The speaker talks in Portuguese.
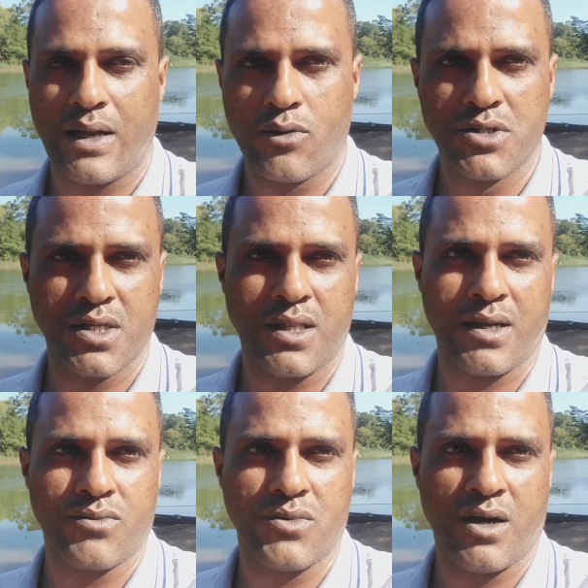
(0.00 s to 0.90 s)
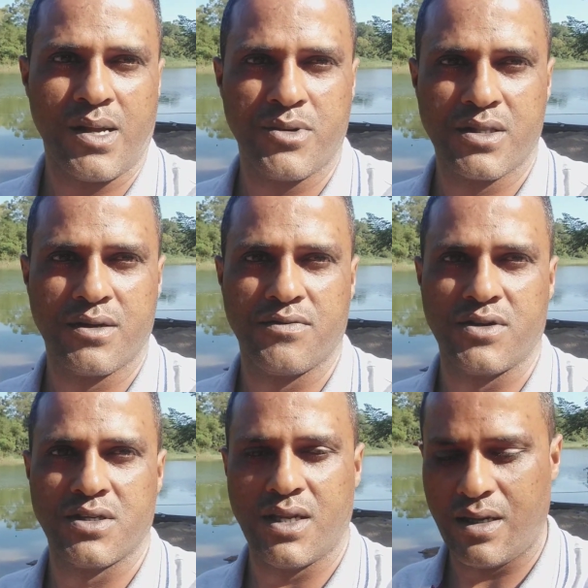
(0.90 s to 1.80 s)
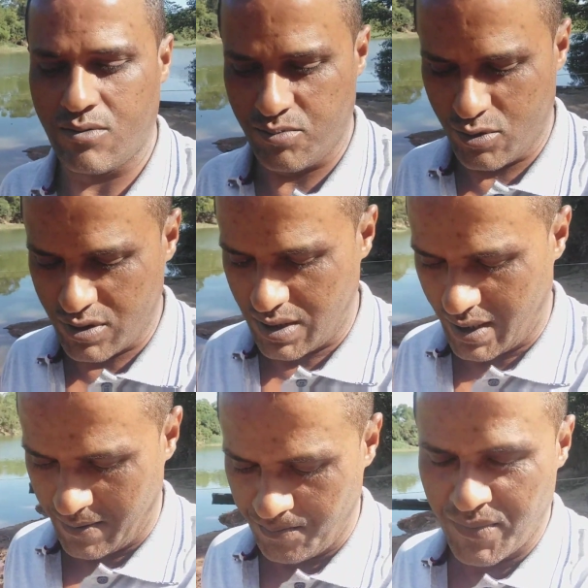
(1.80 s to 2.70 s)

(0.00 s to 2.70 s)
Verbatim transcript: a continha da, da caminhonete D20, lá, o porto lá.